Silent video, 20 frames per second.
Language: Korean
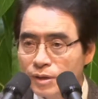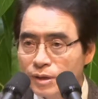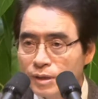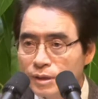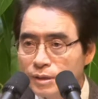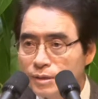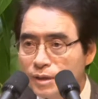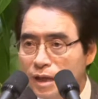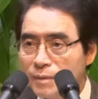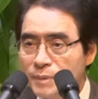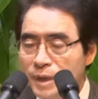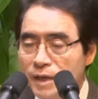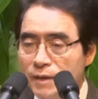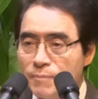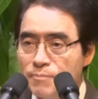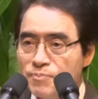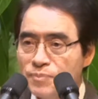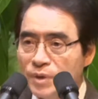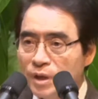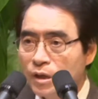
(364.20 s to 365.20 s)
그 다음에
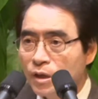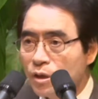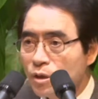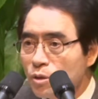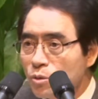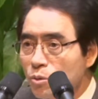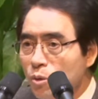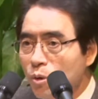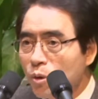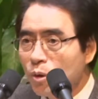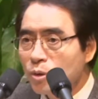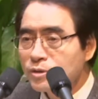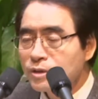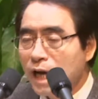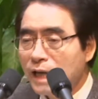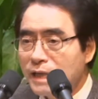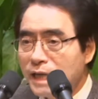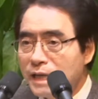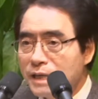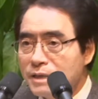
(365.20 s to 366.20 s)
또
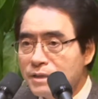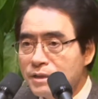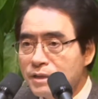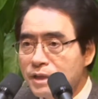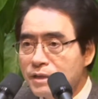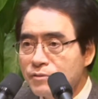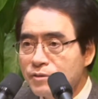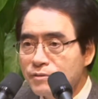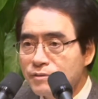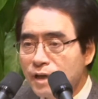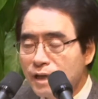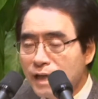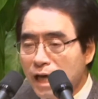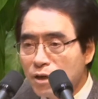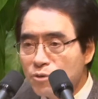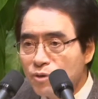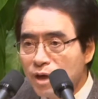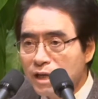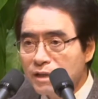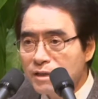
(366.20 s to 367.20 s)
산에 이렇게
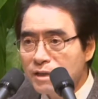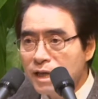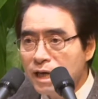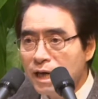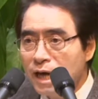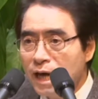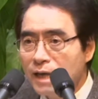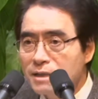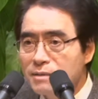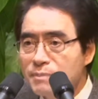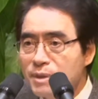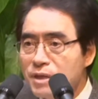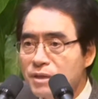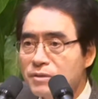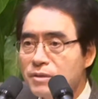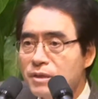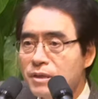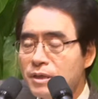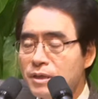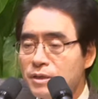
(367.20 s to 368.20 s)
등단하러 가거나 아니면은
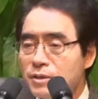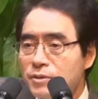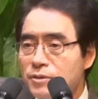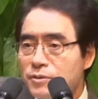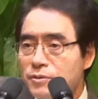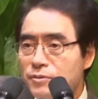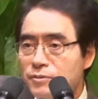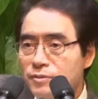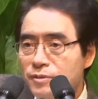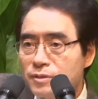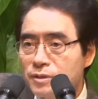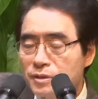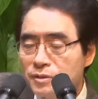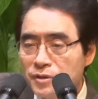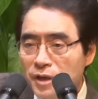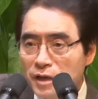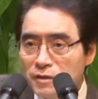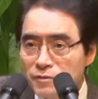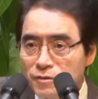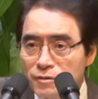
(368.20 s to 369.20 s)

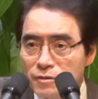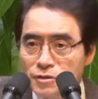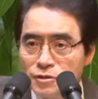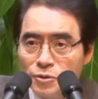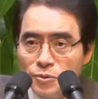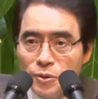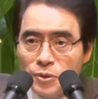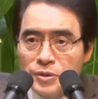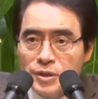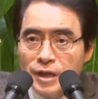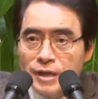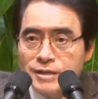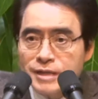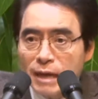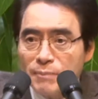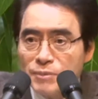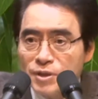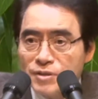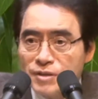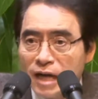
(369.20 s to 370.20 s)
텐트를 치고 이렇게
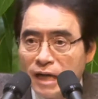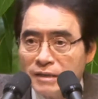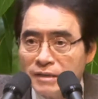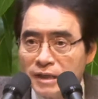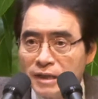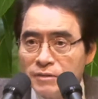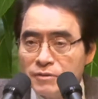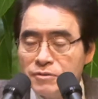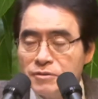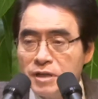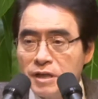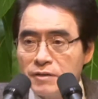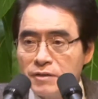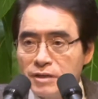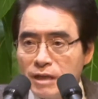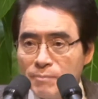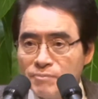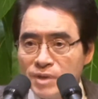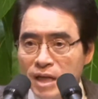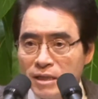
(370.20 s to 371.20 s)
잠을 잘 때 들에서
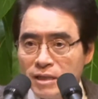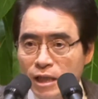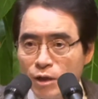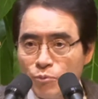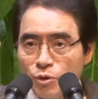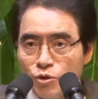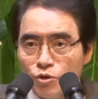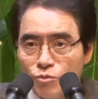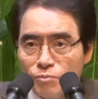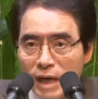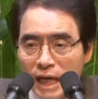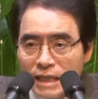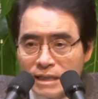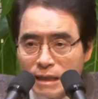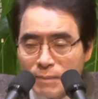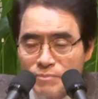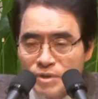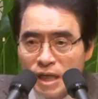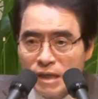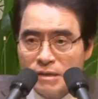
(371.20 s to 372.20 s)
잠잘 때 원두막에
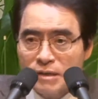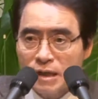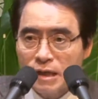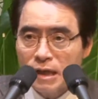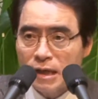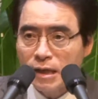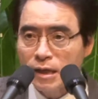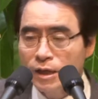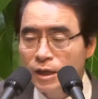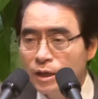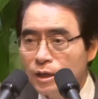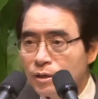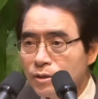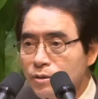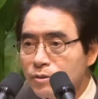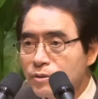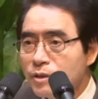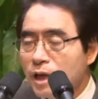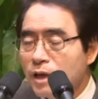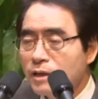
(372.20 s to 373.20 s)
잠잘 때
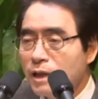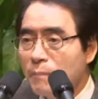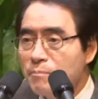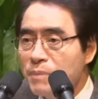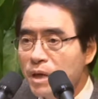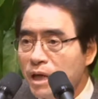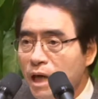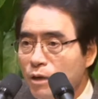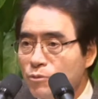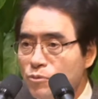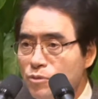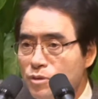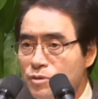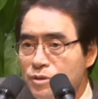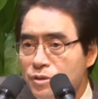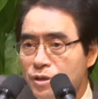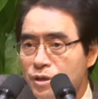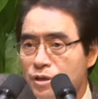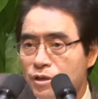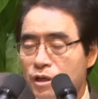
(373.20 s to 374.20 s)
그때 담배가루를
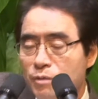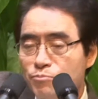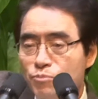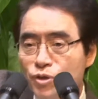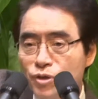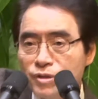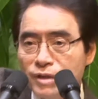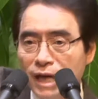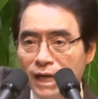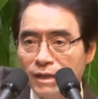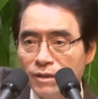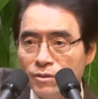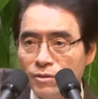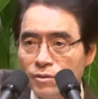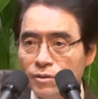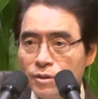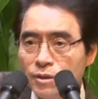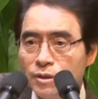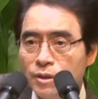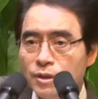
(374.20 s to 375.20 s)
이렇게 이렇게 뿌려놔요
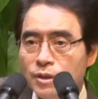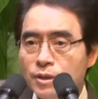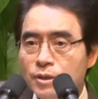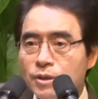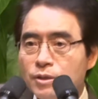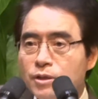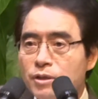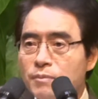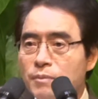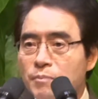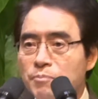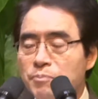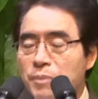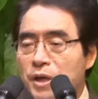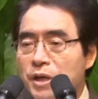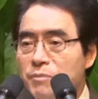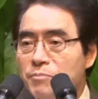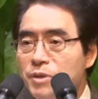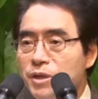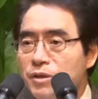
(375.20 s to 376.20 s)
그러면
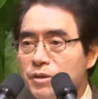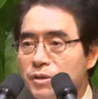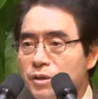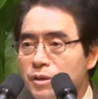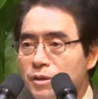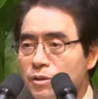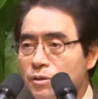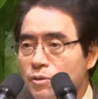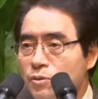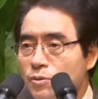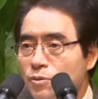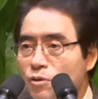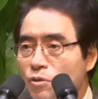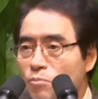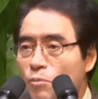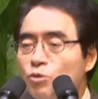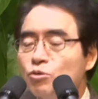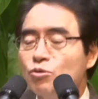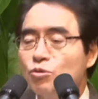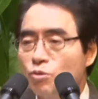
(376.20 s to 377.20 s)
뱀이 걸로
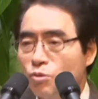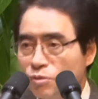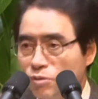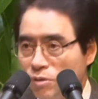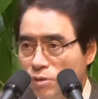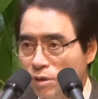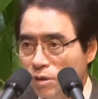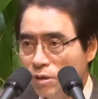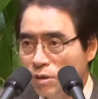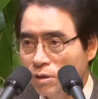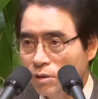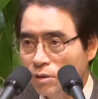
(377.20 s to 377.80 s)
못 들어오는 거예요.